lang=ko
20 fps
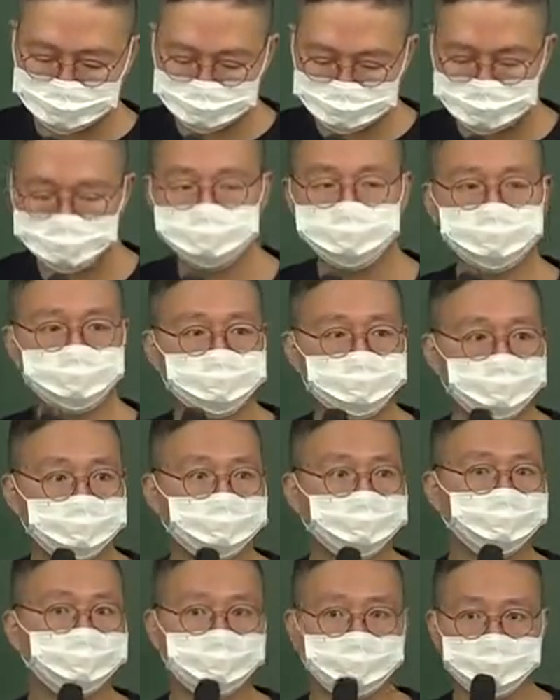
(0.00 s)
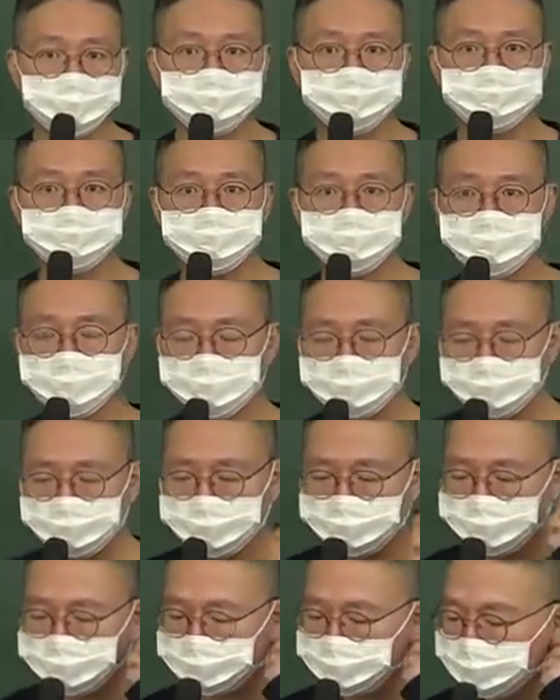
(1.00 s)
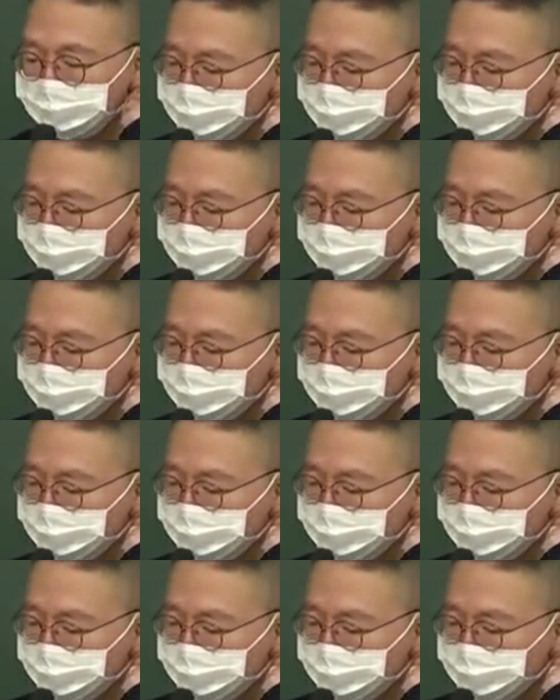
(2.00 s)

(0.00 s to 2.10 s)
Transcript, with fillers: 좀 일찍 끝내도록 하겠습니다.